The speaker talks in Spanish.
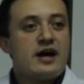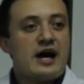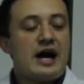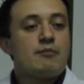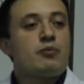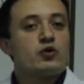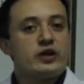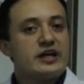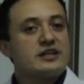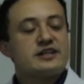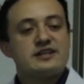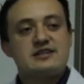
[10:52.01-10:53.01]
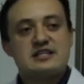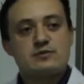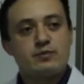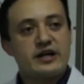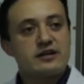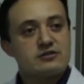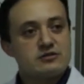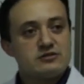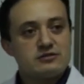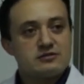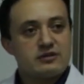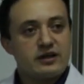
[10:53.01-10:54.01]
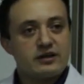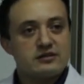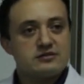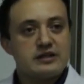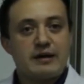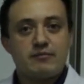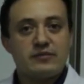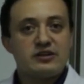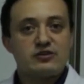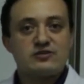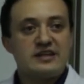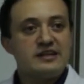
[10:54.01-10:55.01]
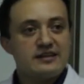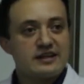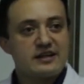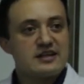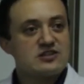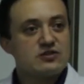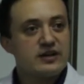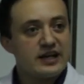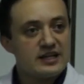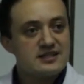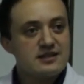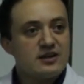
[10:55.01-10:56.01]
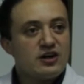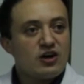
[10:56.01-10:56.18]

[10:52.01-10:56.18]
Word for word: a ponentes expertos en ámbitos internacionales,